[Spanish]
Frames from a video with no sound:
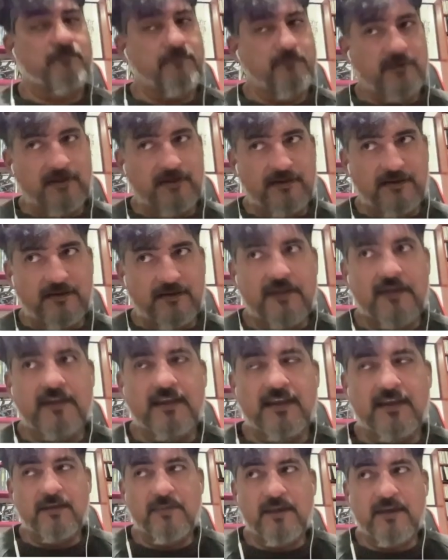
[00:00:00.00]
eh,
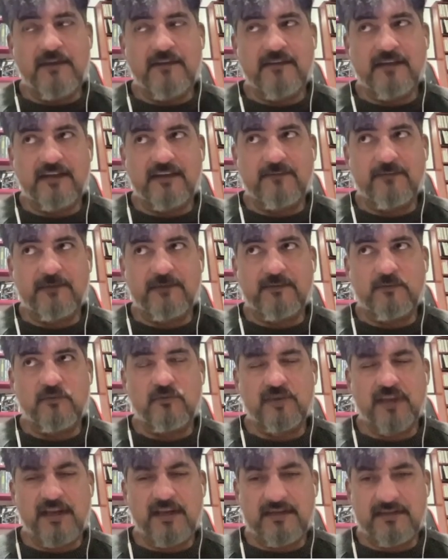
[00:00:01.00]
el viernes que les
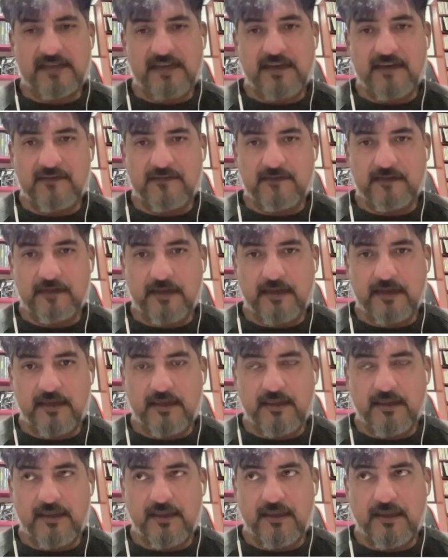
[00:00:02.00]
pasemos ya las ligas
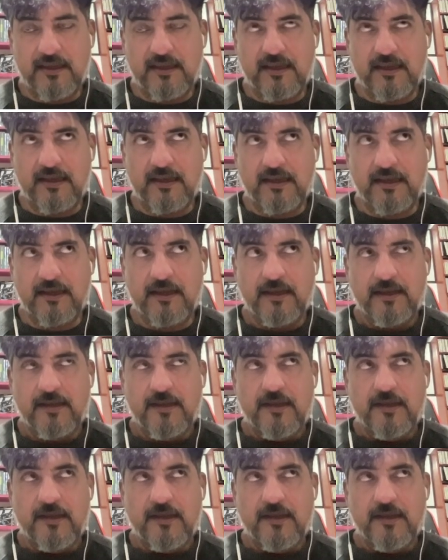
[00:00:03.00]
de,